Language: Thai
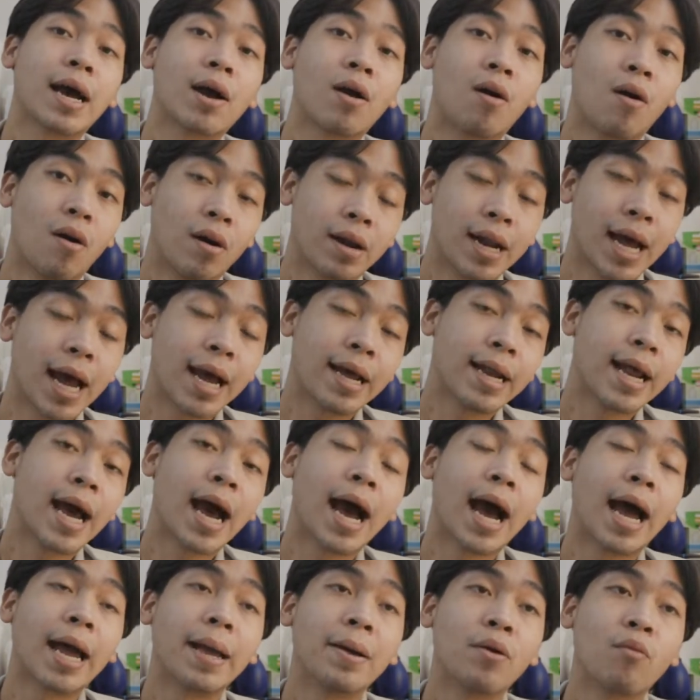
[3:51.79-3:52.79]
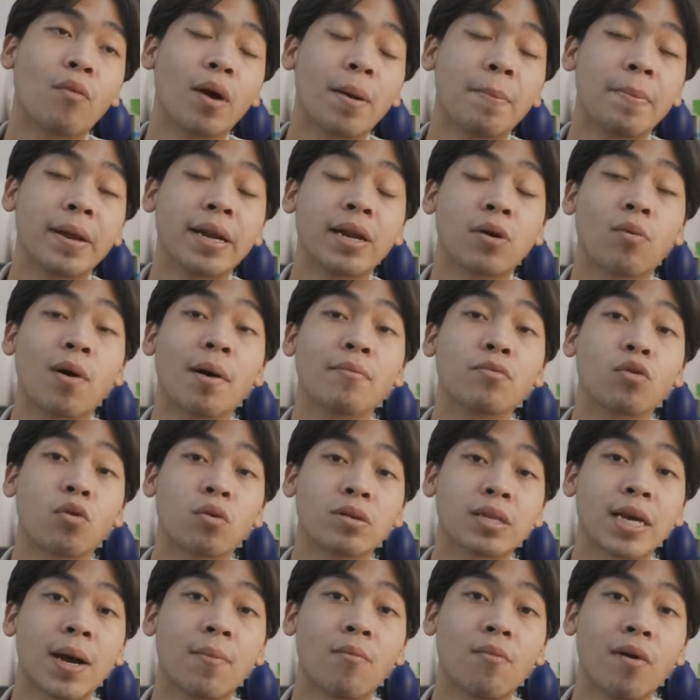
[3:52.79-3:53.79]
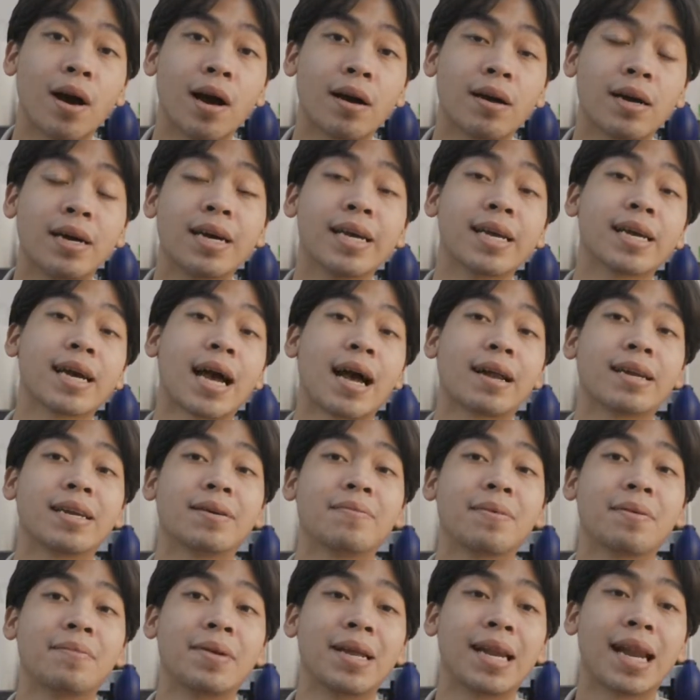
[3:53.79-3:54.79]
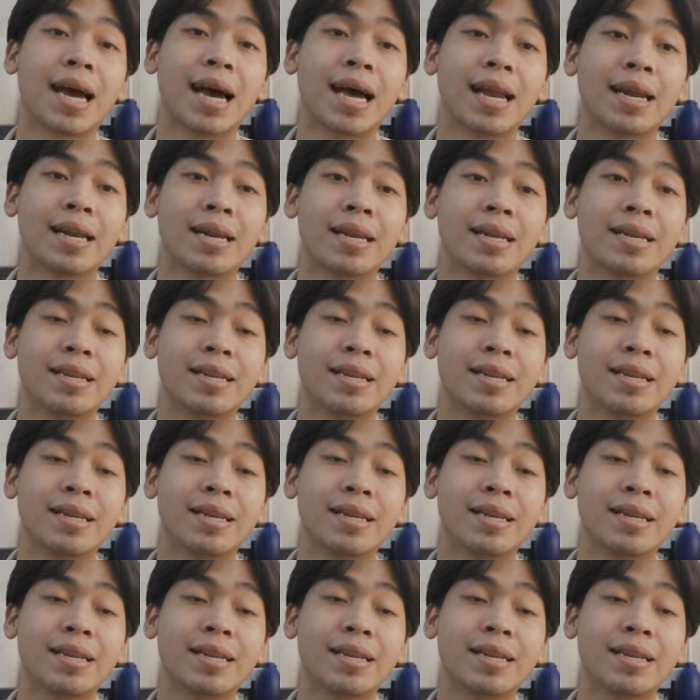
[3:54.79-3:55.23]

ขอถ่ายได้ไว้เป็นความทรงจำว่าเฮ้ยครั้งหนึ่งมันมีร้าน